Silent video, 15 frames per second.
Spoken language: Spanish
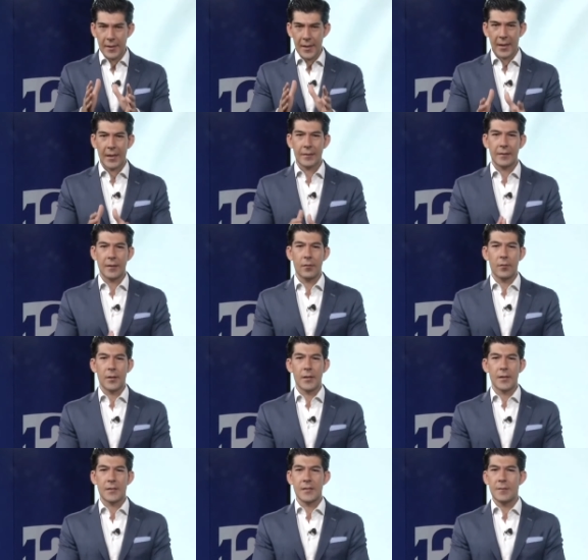la
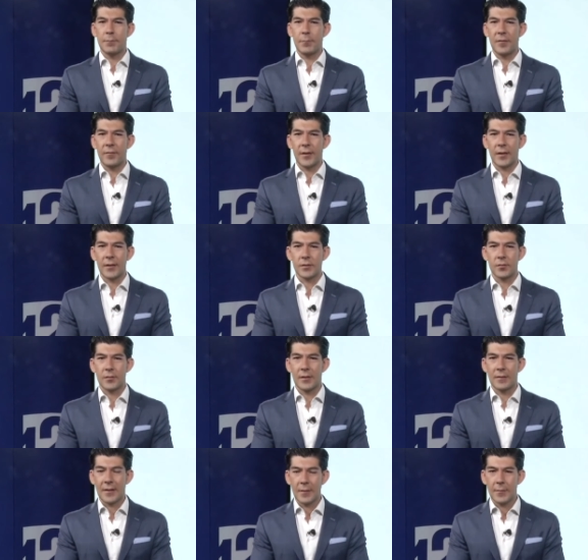categoría Simplificación
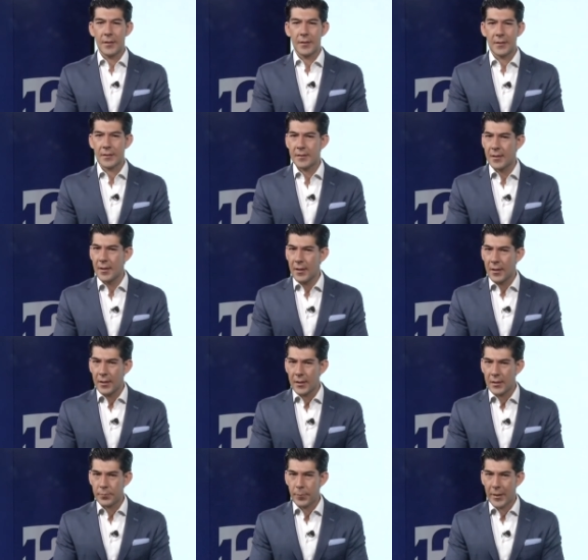de Trámites
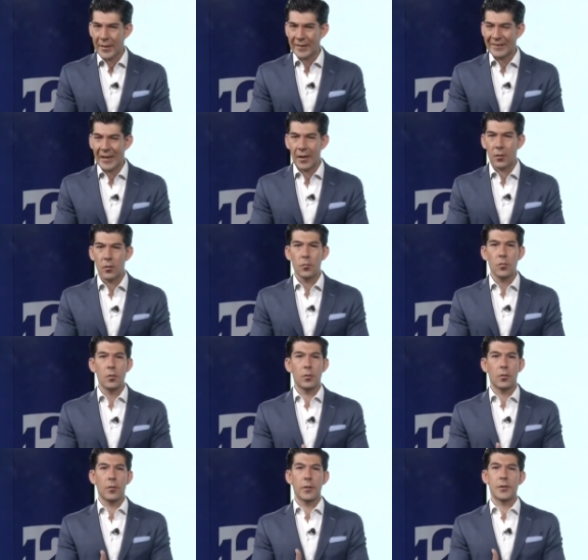es para
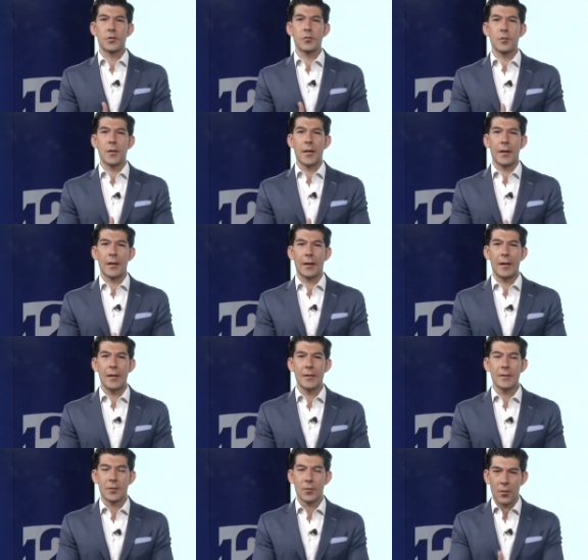Tlajomulco de Zúñiga,
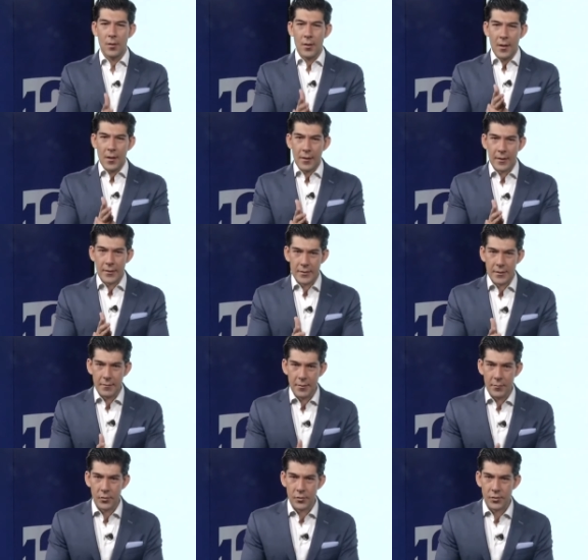Jalisco.
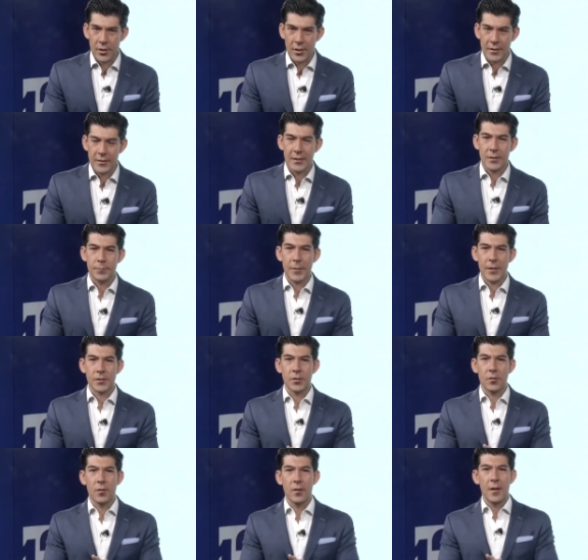Recibimos en este
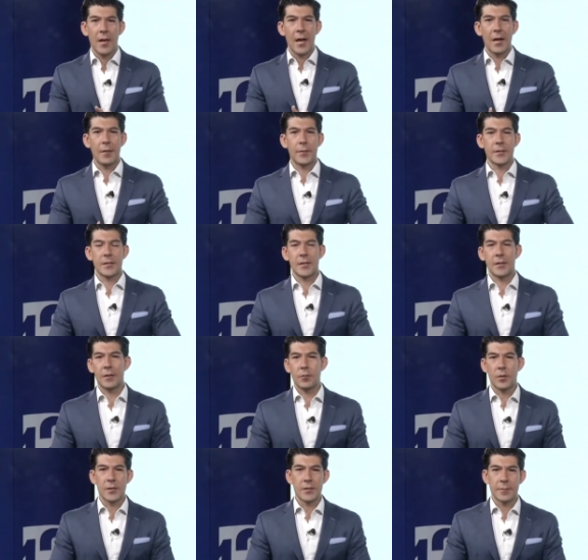espacio al presidente
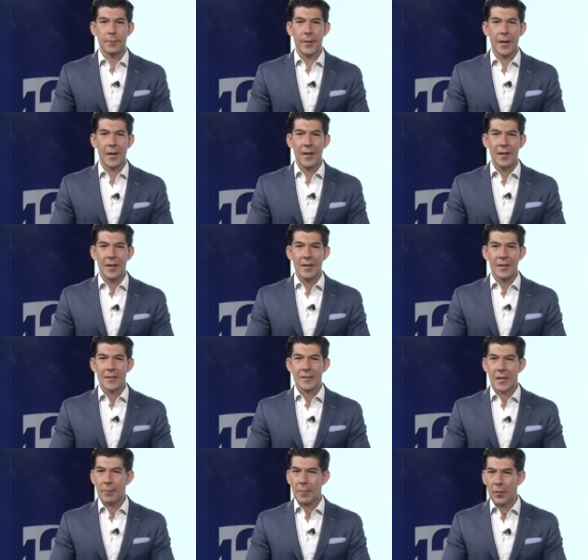municipal
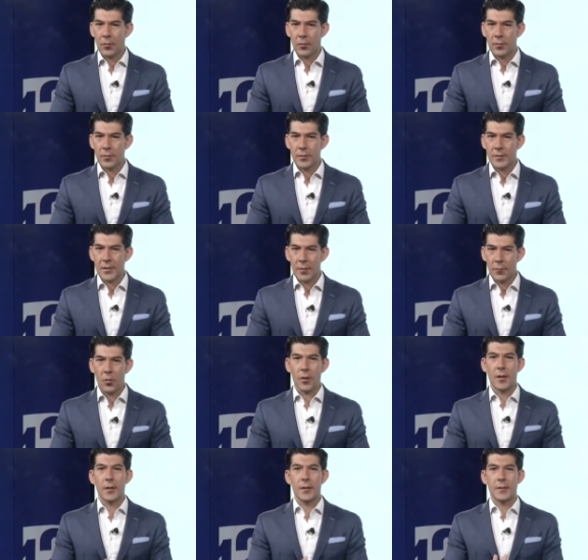Salvador
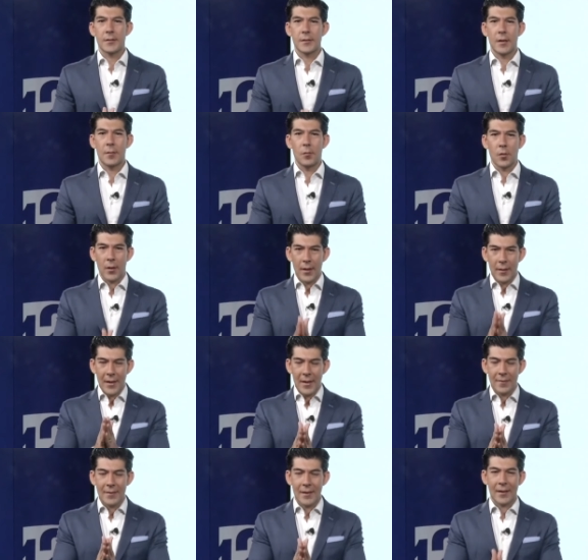Zamora Zamora.
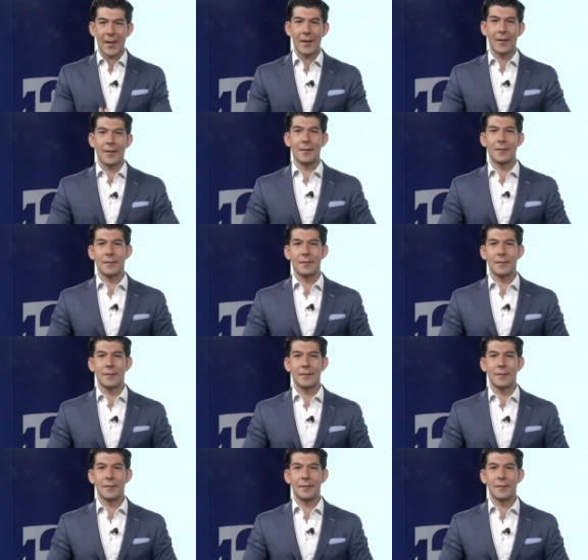Adelante, alcalde.